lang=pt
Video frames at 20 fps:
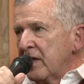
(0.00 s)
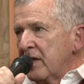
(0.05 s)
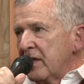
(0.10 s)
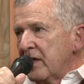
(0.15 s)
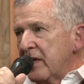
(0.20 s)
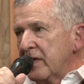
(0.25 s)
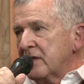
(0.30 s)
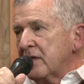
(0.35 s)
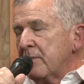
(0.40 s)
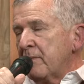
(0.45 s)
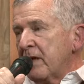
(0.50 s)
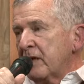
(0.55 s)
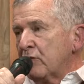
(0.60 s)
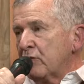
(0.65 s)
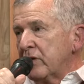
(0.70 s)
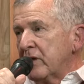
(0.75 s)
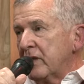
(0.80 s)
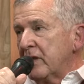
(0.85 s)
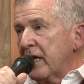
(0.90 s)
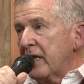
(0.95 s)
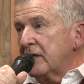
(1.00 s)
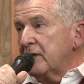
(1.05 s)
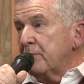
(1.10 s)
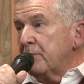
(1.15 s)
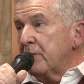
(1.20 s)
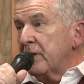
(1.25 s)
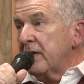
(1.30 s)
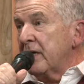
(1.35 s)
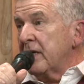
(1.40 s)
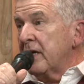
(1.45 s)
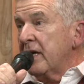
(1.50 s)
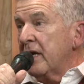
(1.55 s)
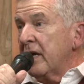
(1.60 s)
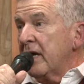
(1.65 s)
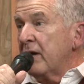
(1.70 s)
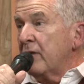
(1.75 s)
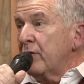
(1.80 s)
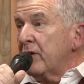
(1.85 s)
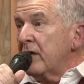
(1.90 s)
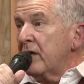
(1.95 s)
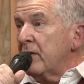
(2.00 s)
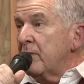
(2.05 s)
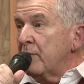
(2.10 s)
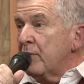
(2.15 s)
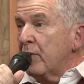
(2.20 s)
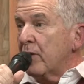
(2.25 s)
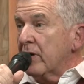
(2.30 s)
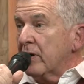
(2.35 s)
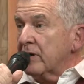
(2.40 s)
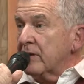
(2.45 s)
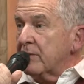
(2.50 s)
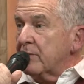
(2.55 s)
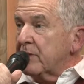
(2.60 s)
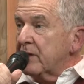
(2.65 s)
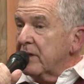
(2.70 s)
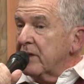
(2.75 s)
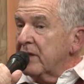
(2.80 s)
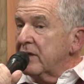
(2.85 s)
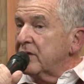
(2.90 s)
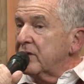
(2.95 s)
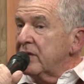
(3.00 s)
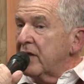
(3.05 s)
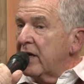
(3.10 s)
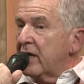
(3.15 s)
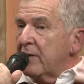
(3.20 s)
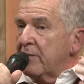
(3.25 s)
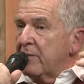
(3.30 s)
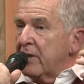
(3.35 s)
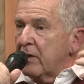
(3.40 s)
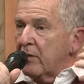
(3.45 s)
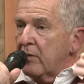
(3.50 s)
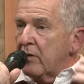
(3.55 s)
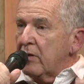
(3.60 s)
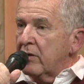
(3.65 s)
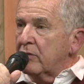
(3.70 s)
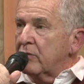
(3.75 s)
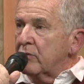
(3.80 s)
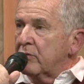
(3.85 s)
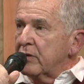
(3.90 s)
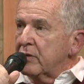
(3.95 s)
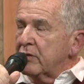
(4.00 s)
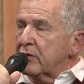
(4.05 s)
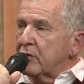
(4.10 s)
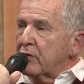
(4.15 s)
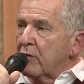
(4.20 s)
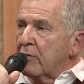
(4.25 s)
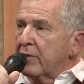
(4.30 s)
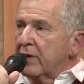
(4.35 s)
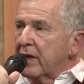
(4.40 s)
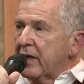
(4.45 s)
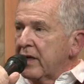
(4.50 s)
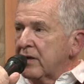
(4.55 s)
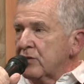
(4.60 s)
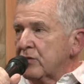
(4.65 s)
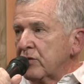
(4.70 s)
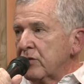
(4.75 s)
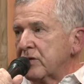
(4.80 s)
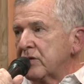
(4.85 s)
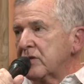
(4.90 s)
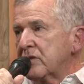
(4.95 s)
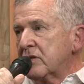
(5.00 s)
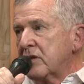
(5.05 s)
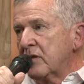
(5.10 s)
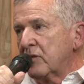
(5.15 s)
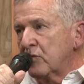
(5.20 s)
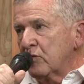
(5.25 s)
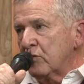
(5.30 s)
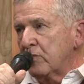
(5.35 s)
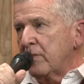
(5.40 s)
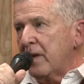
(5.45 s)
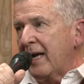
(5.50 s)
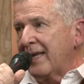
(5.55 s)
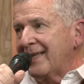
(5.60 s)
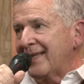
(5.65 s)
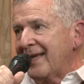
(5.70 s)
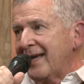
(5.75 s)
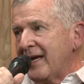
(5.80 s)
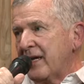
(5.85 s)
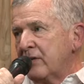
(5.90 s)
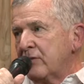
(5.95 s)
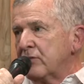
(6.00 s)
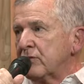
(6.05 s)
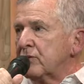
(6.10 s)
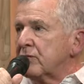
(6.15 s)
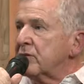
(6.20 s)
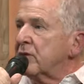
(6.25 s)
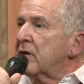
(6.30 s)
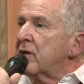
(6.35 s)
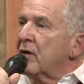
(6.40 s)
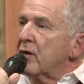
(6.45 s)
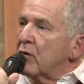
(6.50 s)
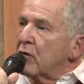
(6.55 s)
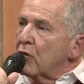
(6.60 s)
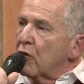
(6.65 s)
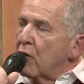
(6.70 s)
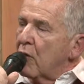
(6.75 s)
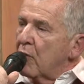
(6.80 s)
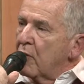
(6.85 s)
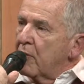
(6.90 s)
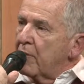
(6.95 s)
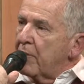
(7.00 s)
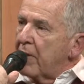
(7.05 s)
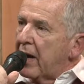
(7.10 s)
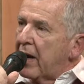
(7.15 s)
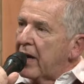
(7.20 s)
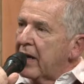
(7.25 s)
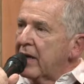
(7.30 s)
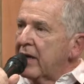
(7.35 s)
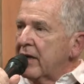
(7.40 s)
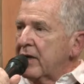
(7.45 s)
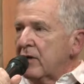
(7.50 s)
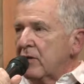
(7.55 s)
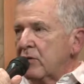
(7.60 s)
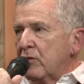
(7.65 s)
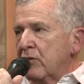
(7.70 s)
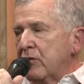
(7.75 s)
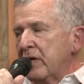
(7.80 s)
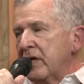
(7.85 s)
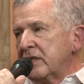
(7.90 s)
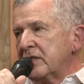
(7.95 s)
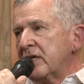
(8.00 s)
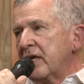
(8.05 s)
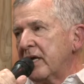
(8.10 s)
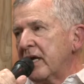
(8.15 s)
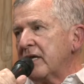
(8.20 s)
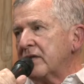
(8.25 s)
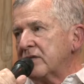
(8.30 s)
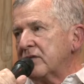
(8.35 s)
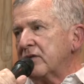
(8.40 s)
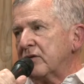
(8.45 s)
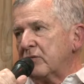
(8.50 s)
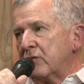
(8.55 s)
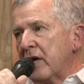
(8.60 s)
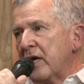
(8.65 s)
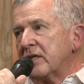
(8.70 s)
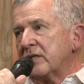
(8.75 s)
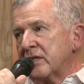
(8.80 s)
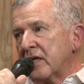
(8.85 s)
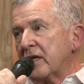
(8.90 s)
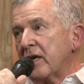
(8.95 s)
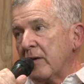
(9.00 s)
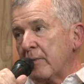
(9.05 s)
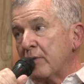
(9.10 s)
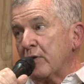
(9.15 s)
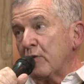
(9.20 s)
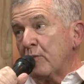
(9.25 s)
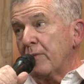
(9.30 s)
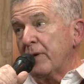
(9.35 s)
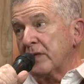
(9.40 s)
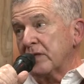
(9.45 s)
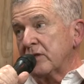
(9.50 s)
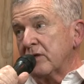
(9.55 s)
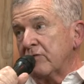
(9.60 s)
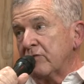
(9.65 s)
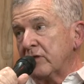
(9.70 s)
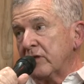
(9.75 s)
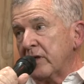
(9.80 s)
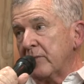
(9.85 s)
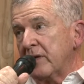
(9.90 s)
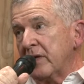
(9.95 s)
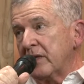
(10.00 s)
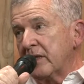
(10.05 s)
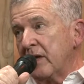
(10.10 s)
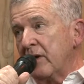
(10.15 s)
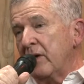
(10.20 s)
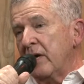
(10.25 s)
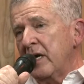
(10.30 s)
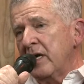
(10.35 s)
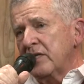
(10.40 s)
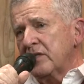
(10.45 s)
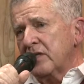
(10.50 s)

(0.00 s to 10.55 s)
E essa maturidade plena é o que importa, porque gera menor número de complicações, tanto maternos como para o recém-nascido. Essa que é a preocupação fundamental.